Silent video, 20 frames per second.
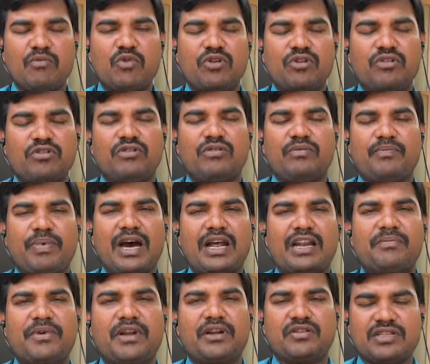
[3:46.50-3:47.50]
మూడు
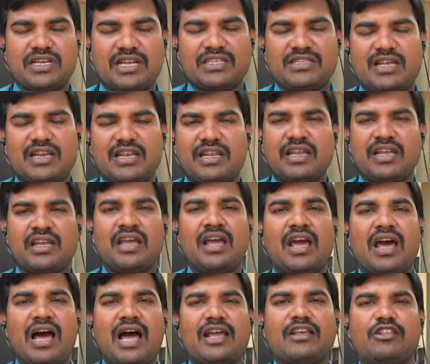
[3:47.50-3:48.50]
పార్లమెంటు జనసేనకి
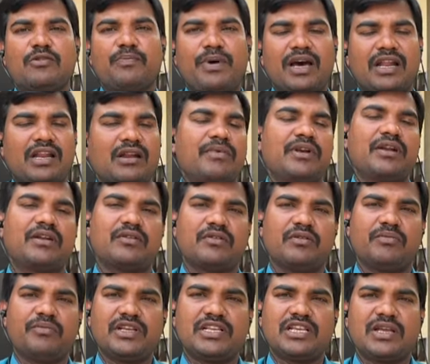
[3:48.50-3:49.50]
ఐదు పార్లమెంటు
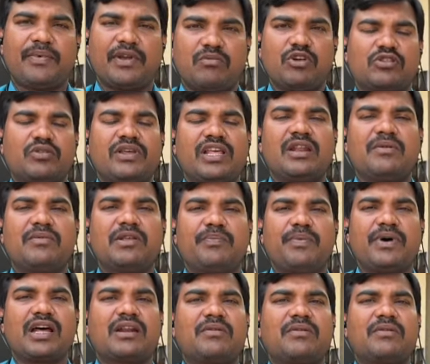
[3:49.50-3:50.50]
బీజేపీకి మొత్తం
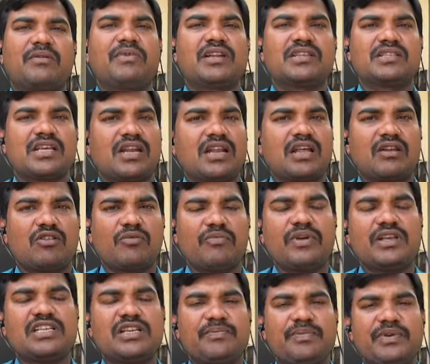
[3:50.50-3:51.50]
ఎనిమిది పార్లమెంట్ స్థానాల్లో
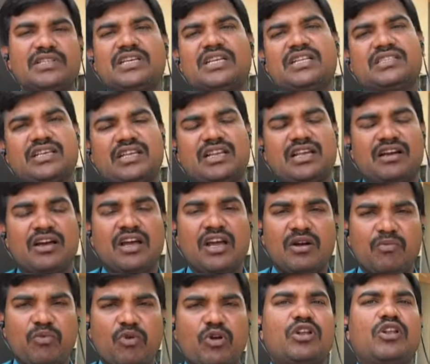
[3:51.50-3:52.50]
బీజేపీ జనసేన
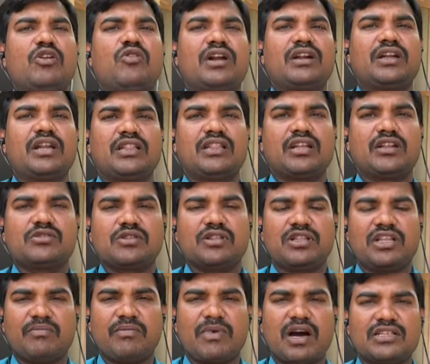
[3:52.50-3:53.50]
పోటీలో ఉన్నట్టు
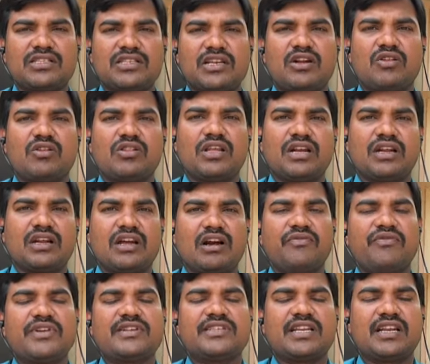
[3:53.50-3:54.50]
తెలుస్తుంది మార్చి రెండో
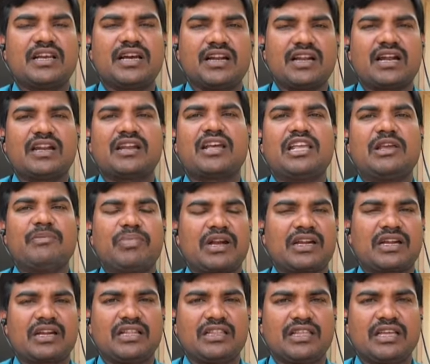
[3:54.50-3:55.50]
తారీఖున అఫీషియల్ గా నడ్డా ఈ
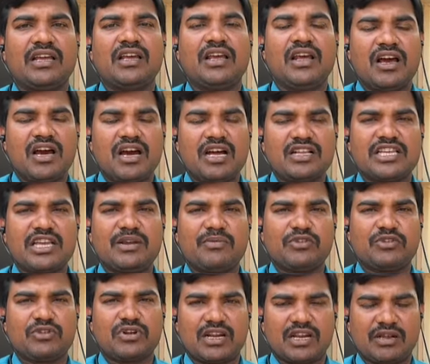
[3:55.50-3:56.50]
ప్రకటన అయితే
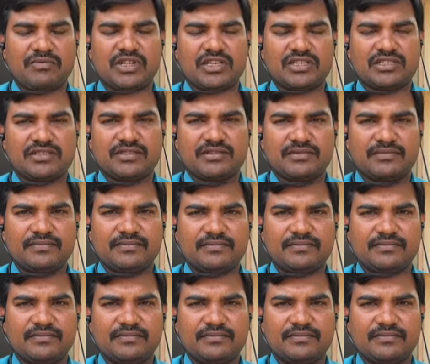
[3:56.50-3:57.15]
చేయబోతున్నారు రామదాస్